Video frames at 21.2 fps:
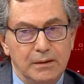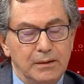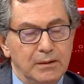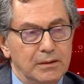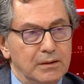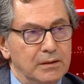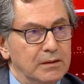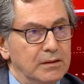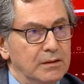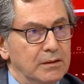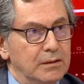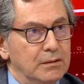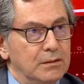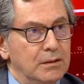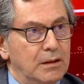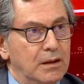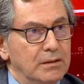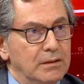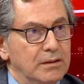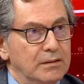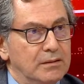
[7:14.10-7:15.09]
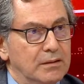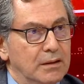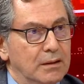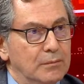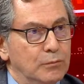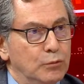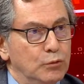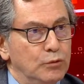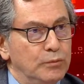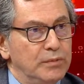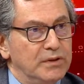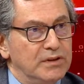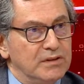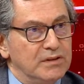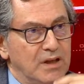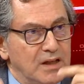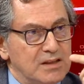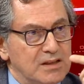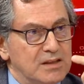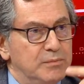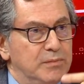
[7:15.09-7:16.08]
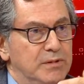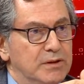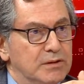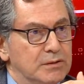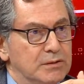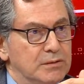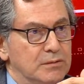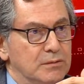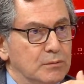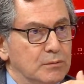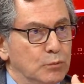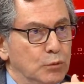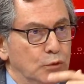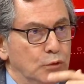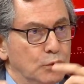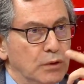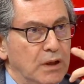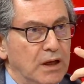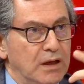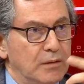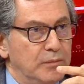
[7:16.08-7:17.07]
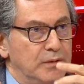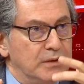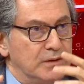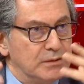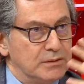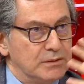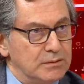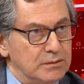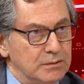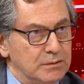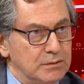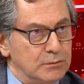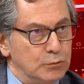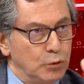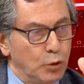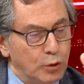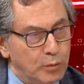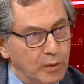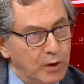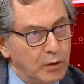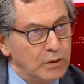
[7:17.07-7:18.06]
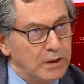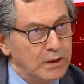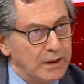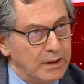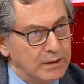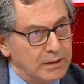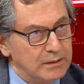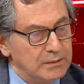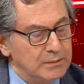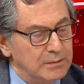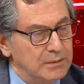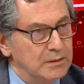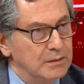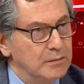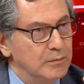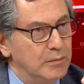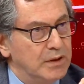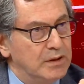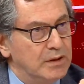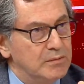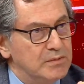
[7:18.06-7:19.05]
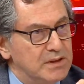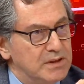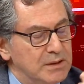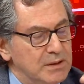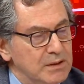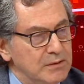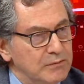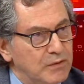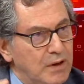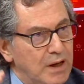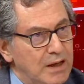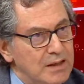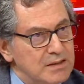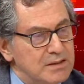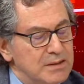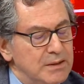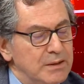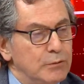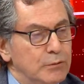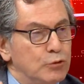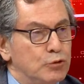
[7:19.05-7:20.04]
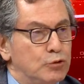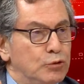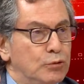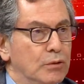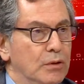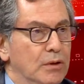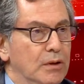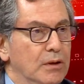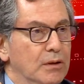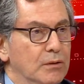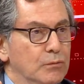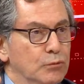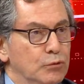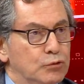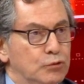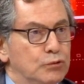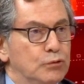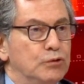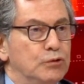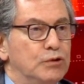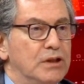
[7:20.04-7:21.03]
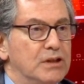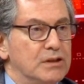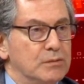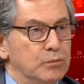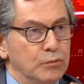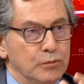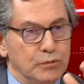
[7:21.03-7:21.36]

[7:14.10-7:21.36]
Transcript: e, adeta bunu bir nas, bir mutlak bir e, dogma olarak e, benimsediği faizleri düşük düşüreceğiz.